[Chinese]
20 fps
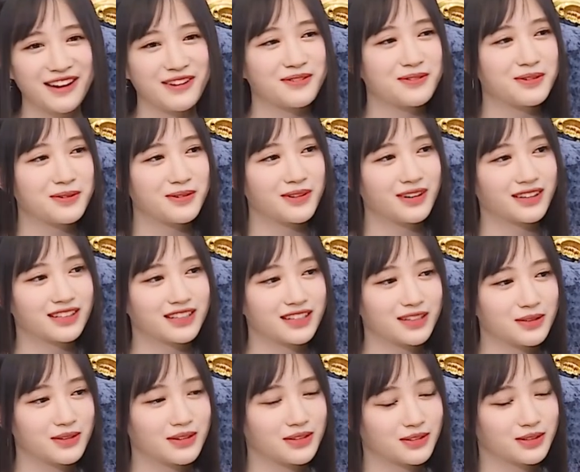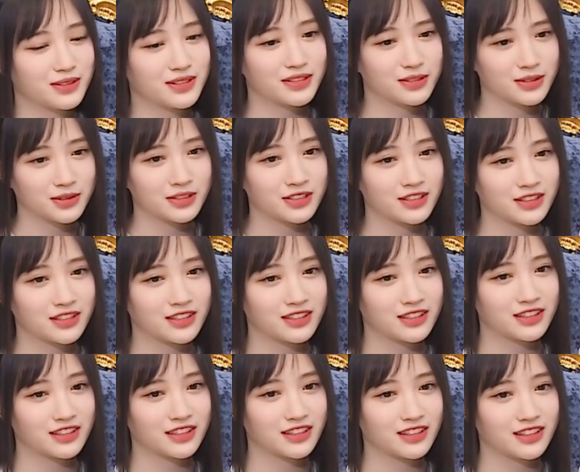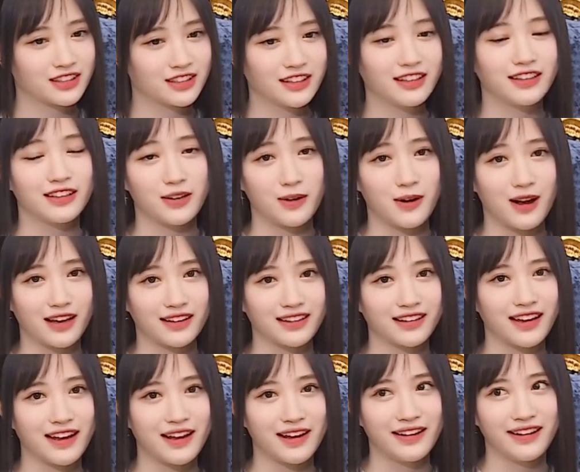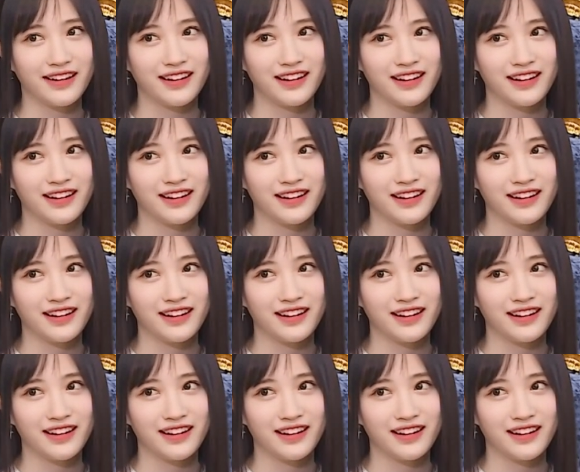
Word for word: 如果生就是可以的话，应该